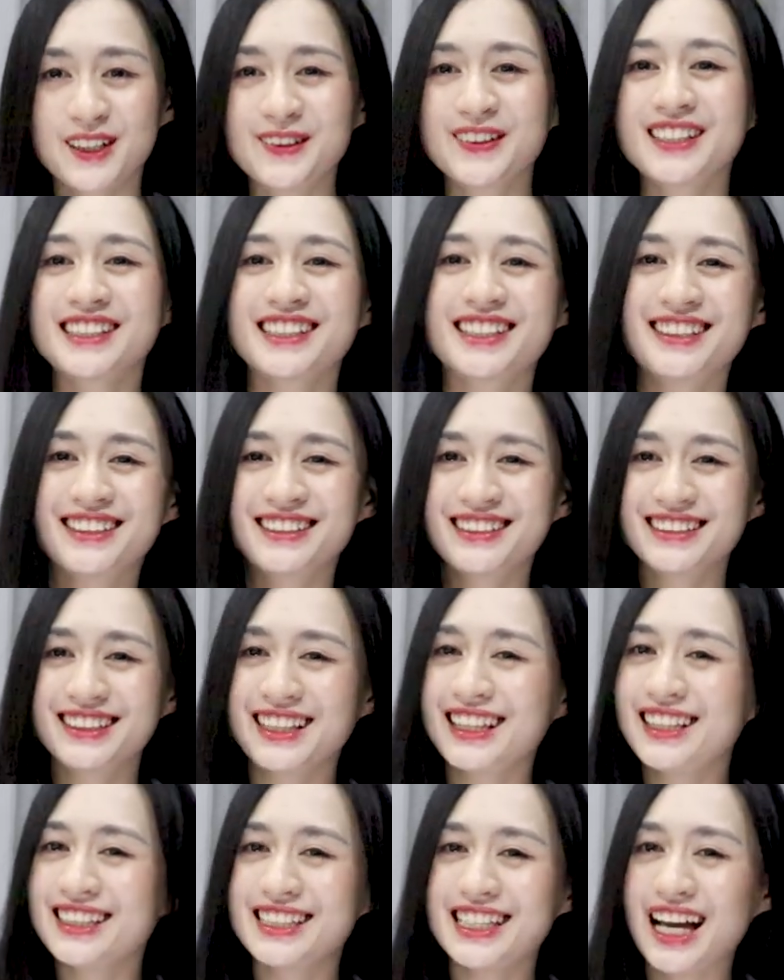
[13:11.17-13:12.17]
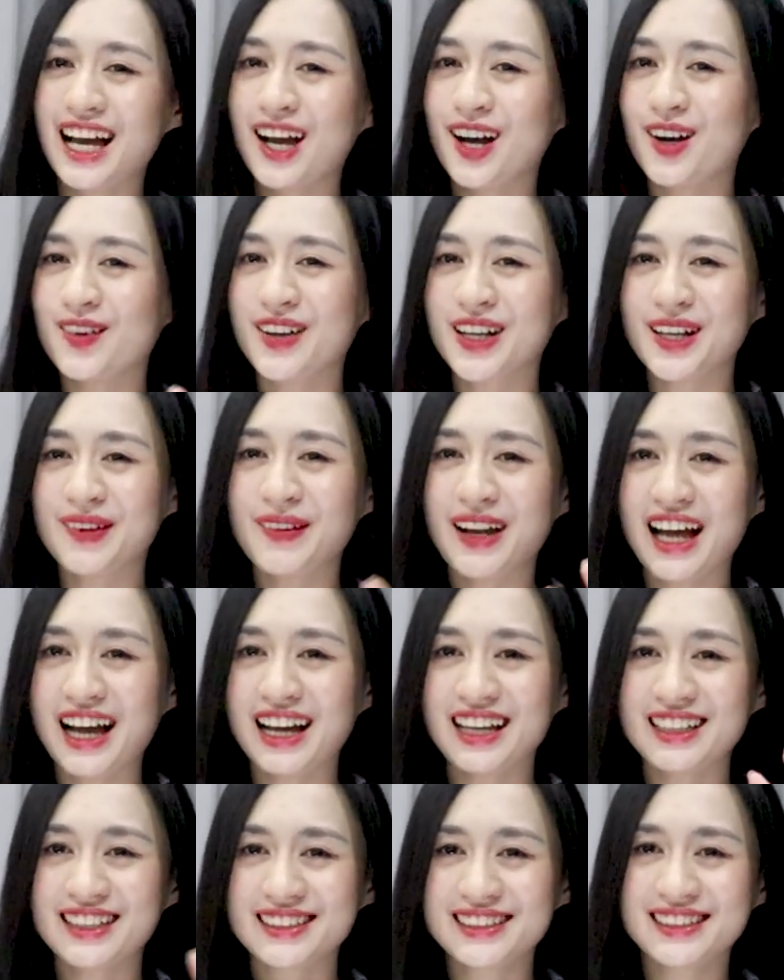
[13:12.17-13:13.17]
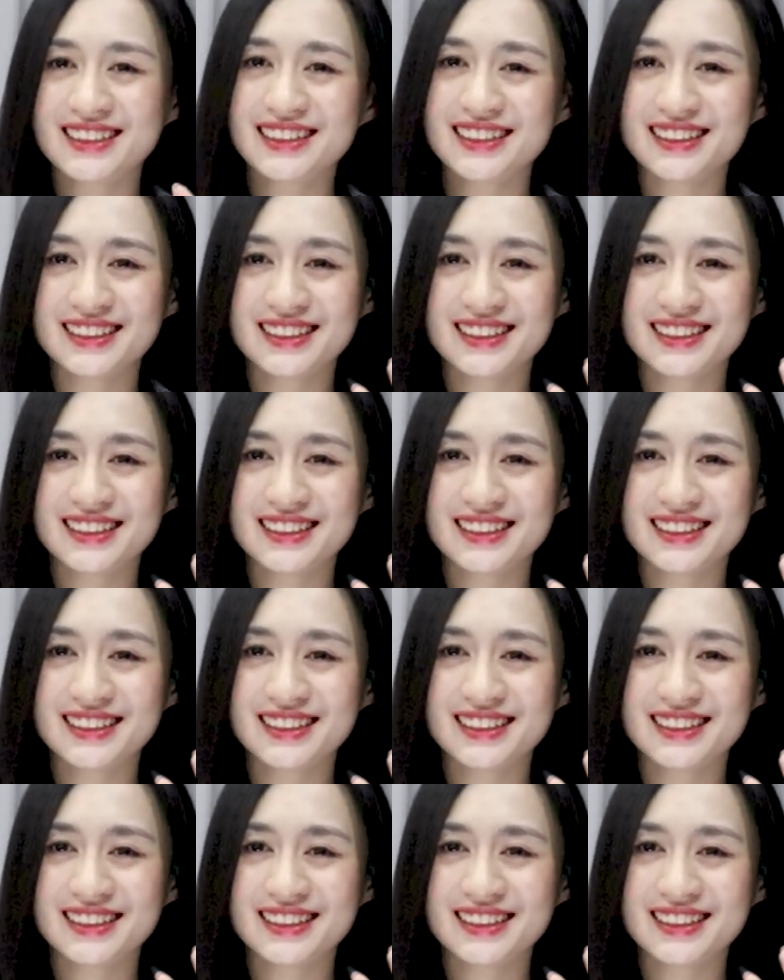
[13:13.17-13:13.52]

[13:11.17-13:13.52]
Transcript: Còn bây giờ, xin chào và hẹn gặp lại!